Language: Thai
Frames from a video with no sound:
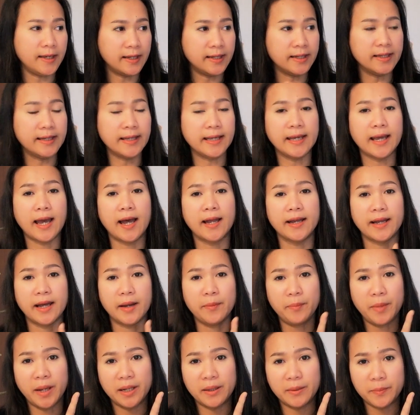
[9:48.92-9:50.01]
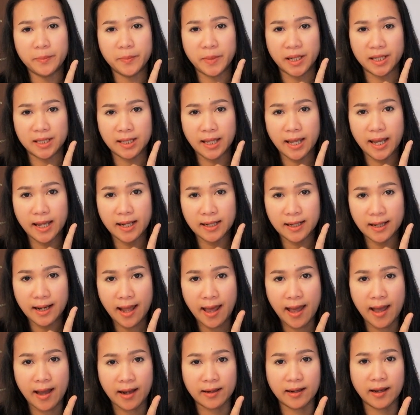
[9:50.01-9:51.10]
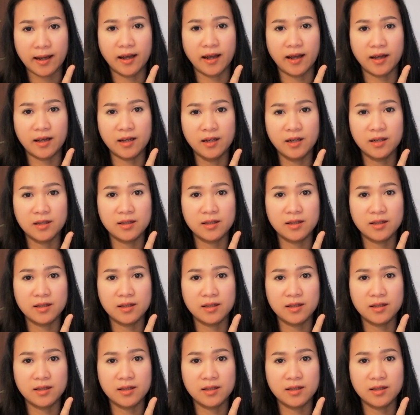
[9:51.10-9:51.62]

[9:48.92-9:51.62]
อินเดียนะเป็นประเทศแรกนะคะ